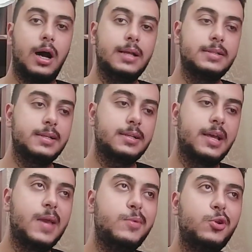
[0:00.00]
Ancak
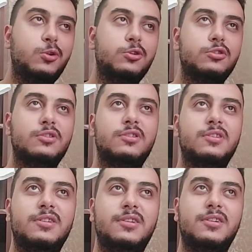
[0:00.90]
emin olun
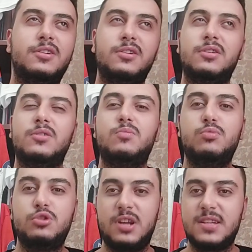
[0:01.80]
e,
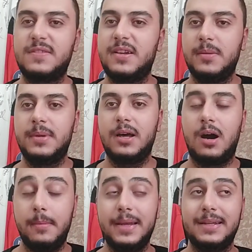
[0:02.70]
bu transfer
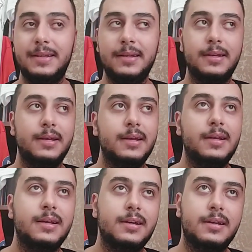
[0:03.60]
haberine
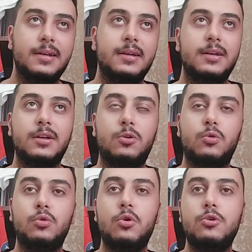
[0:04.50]
e,
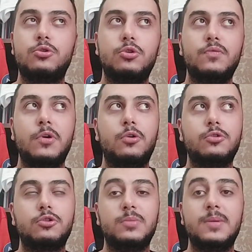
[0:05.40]
görüştüğüm ve
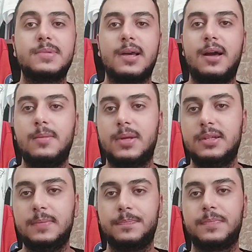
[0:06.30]
konuştuğum kimse
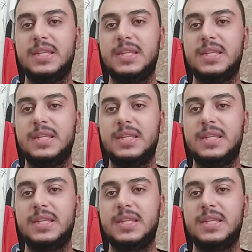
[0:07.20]
kalmadı.